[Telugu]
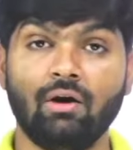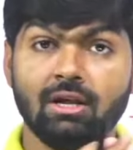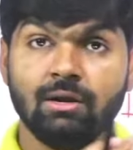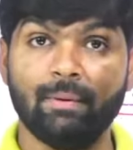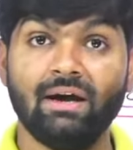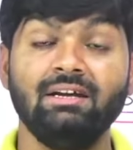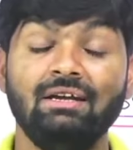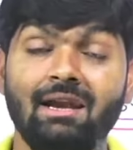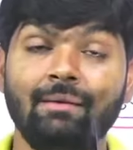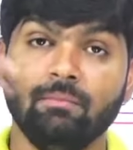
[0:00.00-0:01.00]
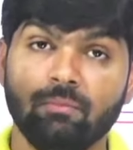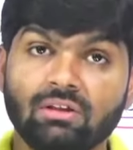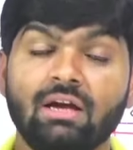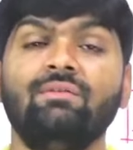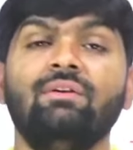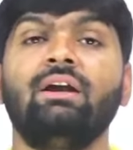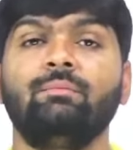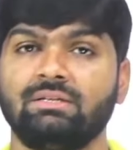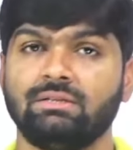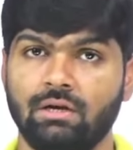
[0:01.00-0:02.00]
అవతల పార్టీ ఎల్పిని మొత్తానికి
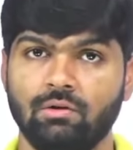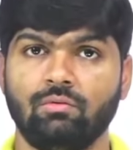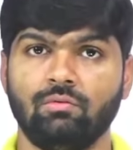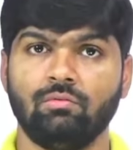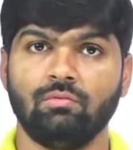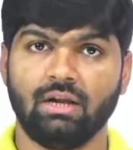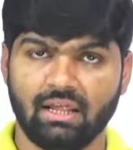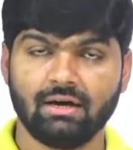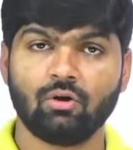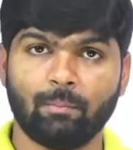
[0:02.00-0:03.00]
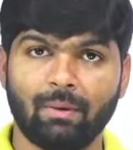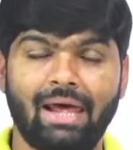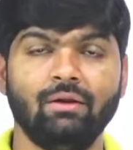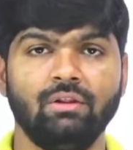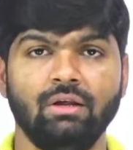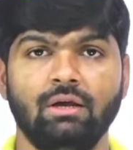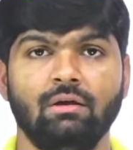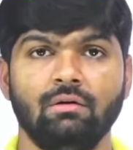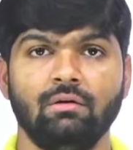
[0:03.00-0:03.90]
విలీనం చేస్తాను నేను నా దగ్గర ఒక ప్లాన్ ఉంది